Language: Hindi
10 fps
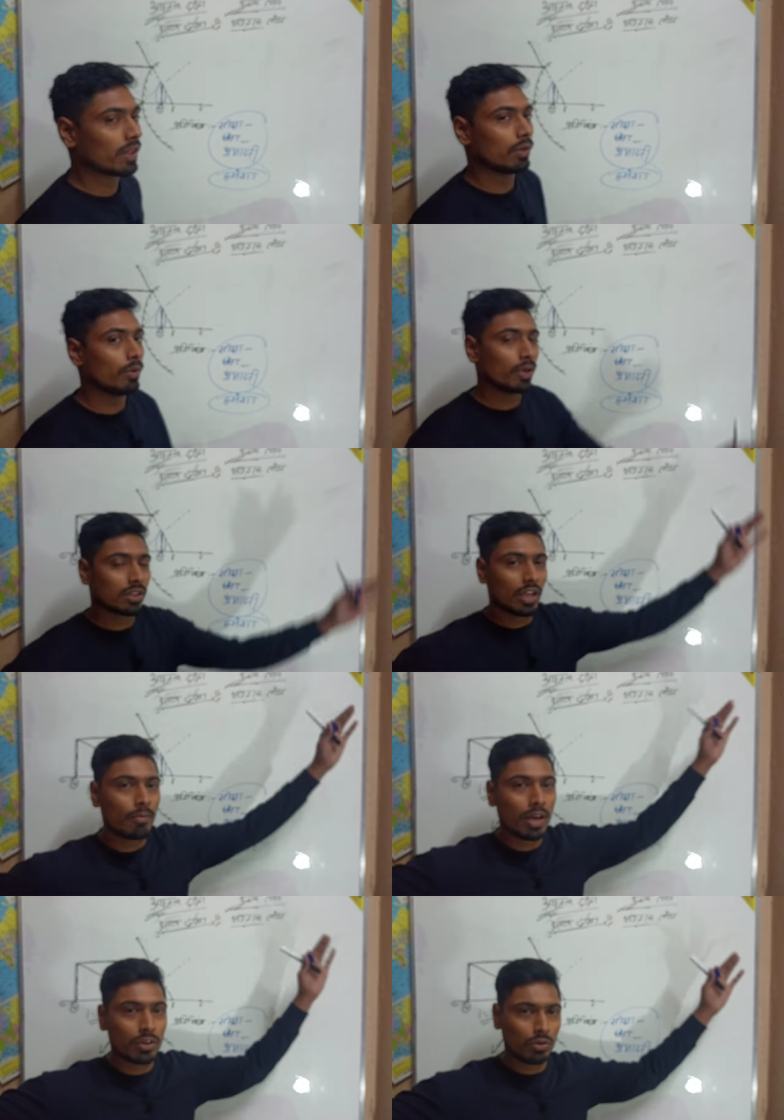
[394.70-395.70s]
प्रतिबिंब इतना
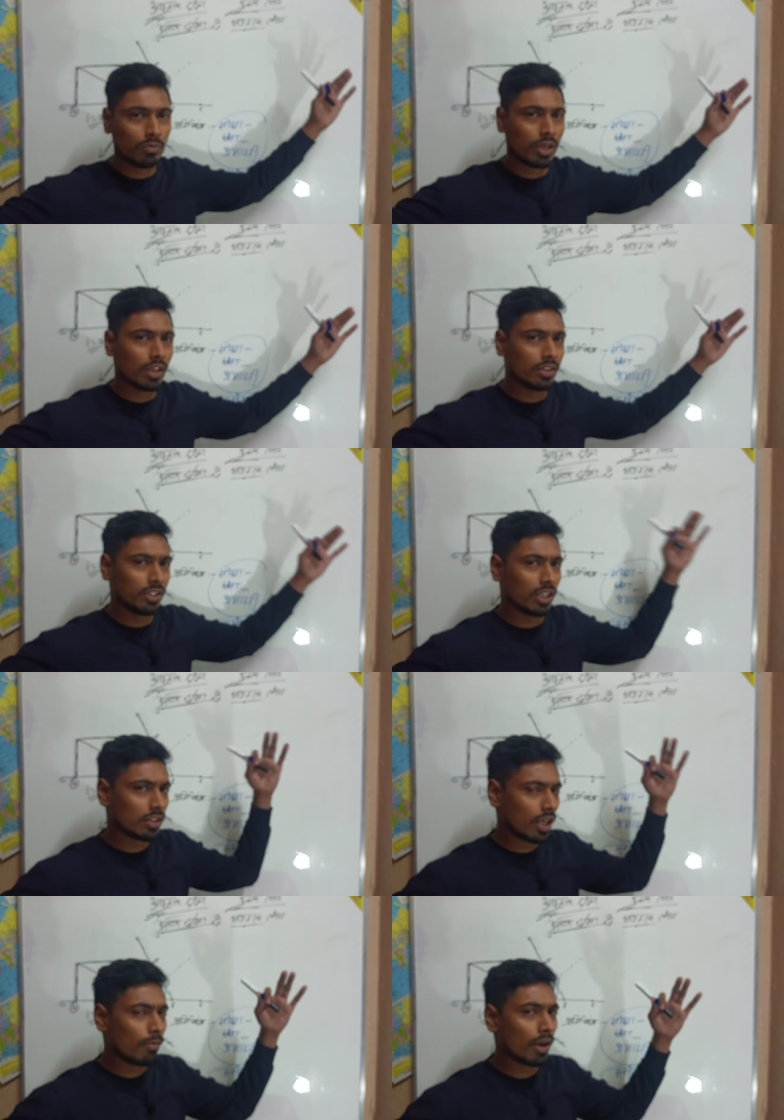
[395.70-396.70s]
बड़ा क्यों नहीं बना दीजिए
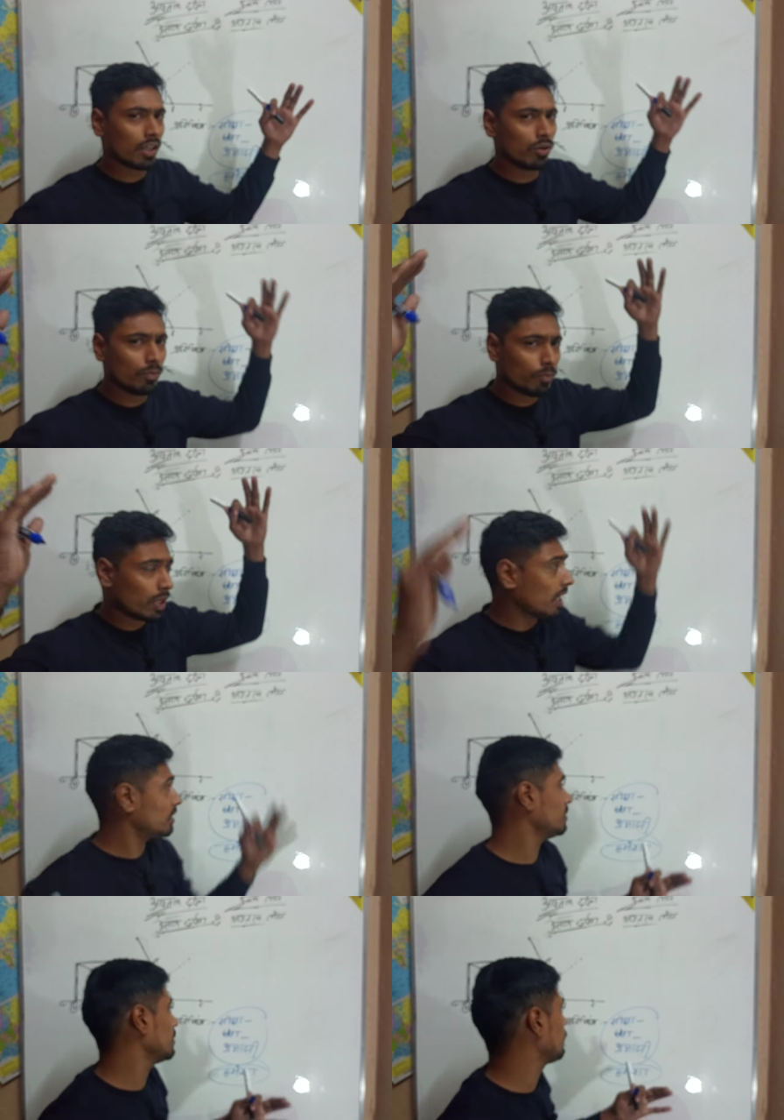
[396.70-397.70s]
इतना बड़ा क्यों नहीं बना
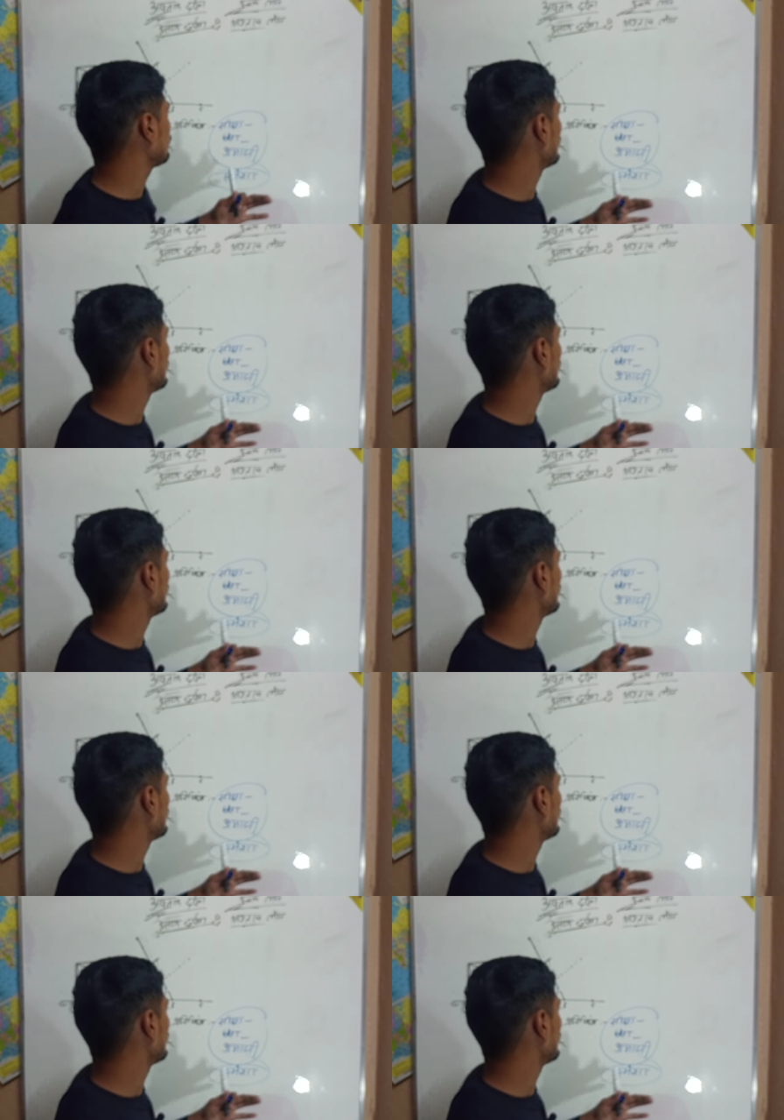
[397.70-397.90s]
दीजिए